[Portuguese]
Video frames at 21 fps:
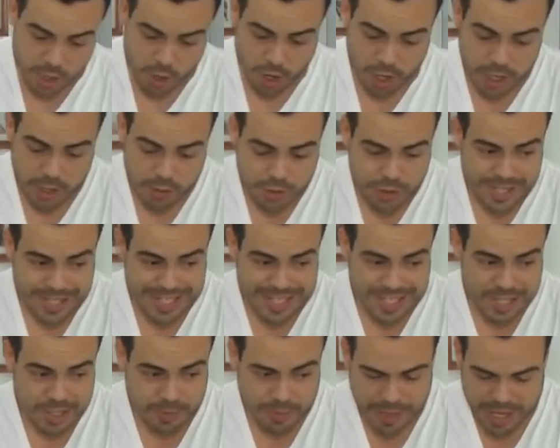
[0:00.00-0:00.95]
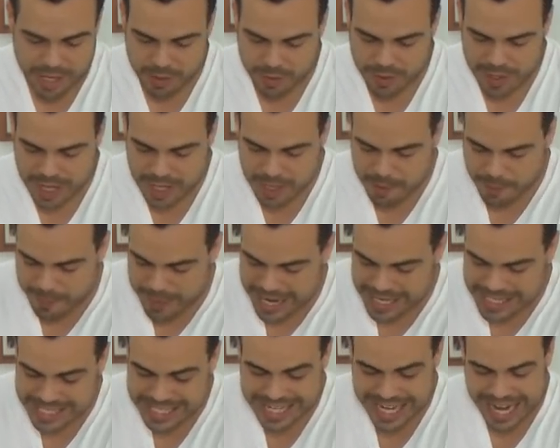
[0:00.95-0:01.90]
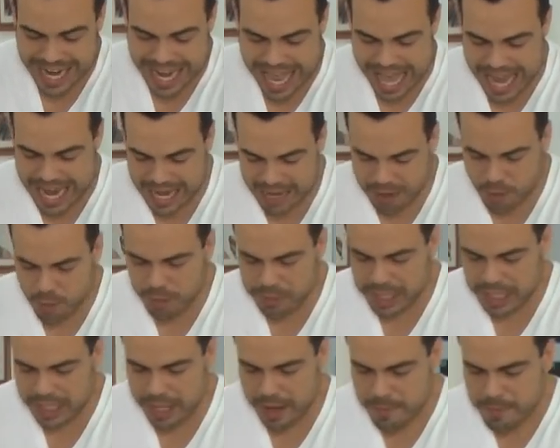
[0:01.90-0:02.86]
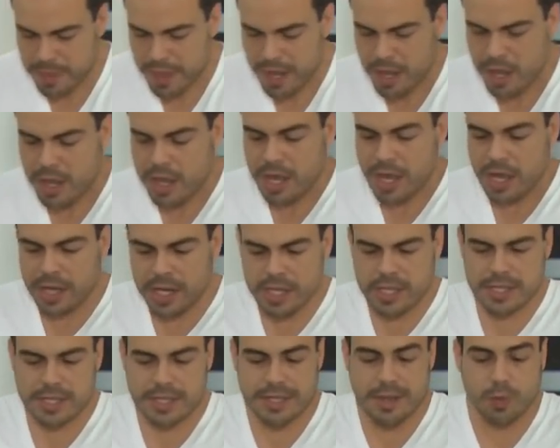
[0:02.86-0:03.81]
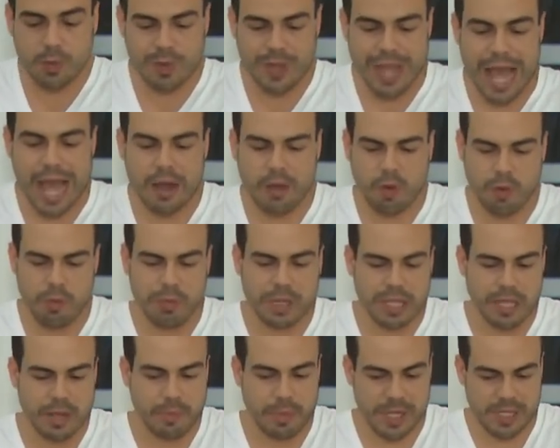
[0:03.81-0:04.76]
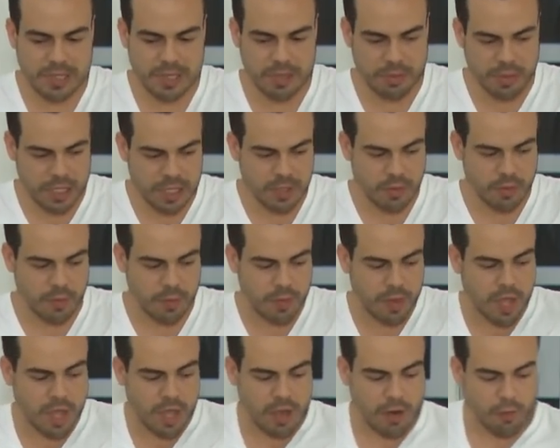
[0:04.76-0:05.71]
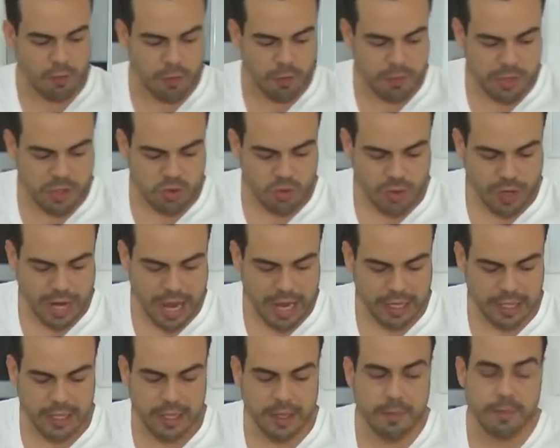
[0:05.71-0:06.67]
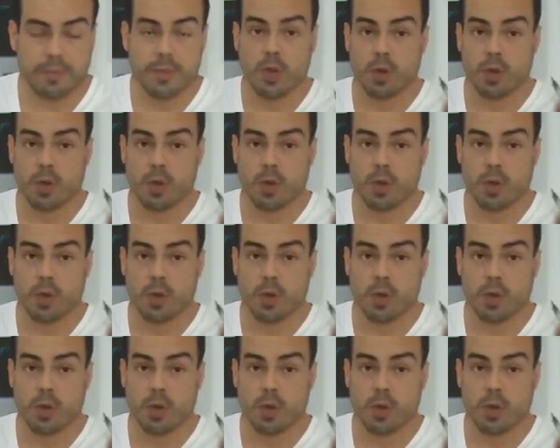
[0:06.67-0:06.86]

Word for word: e olha o desespero dele para chegar na comida. Antes de eu dar a comida para esse menino, eu vou misturar aqui